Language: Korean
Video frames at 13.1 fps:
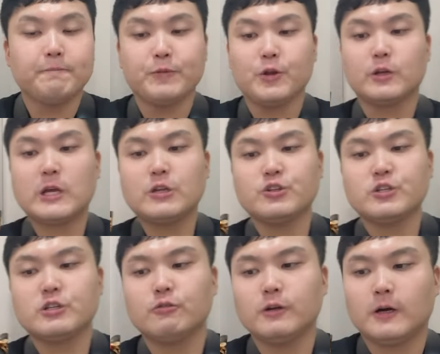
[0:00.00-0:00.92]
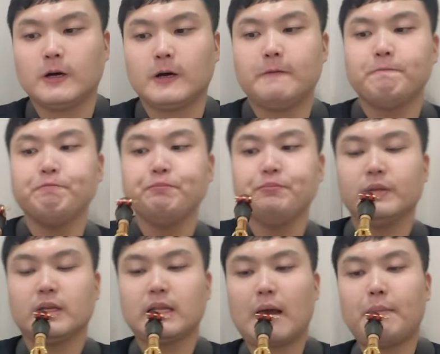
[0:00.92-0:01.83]
이렇게 해주시고요.
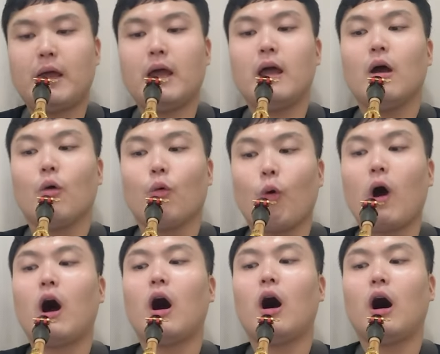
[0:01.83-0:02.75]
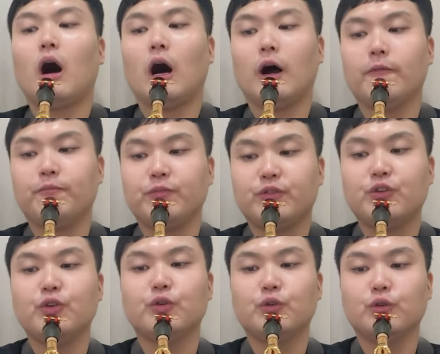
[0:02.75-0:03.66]
그 다음에 원,
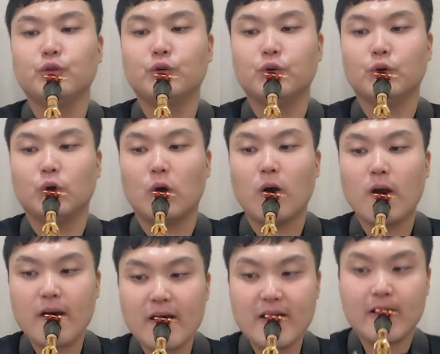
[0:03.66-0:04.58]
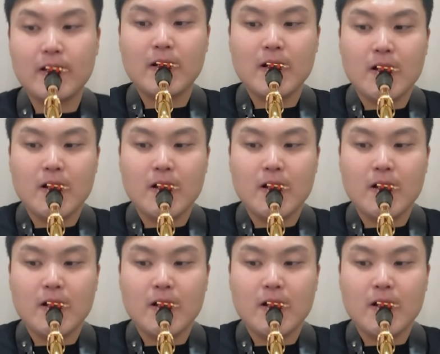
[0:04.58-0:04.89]
투, 앤